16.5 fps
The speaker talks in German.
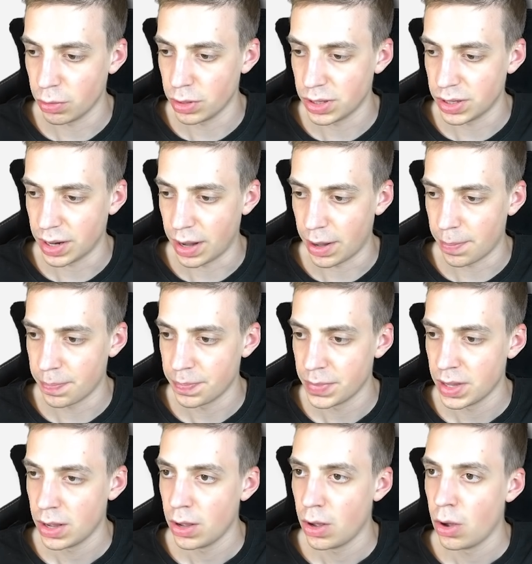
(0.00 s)
runter.
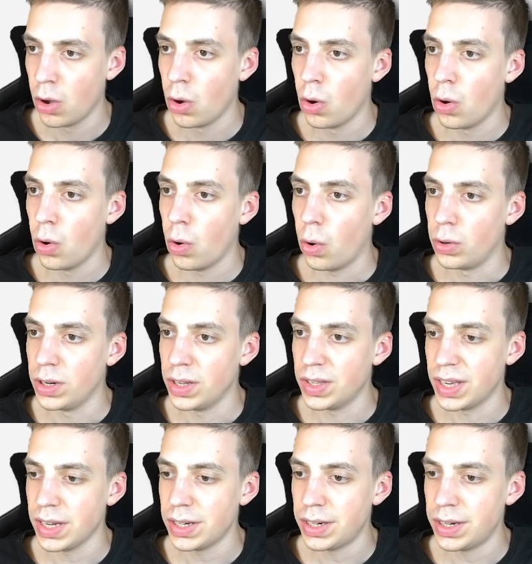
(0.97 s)
Und ihr
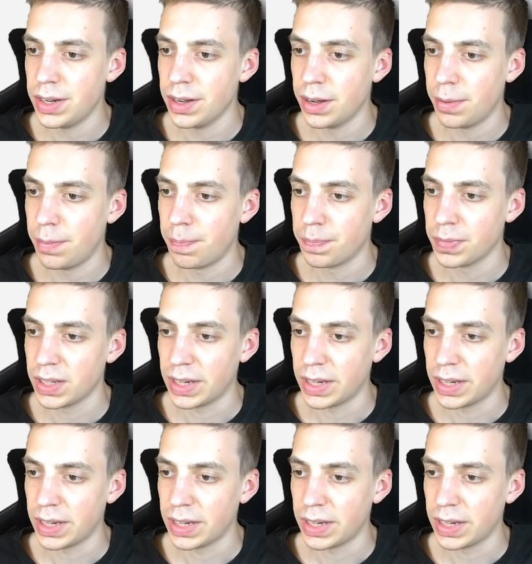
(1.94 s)
seht hier,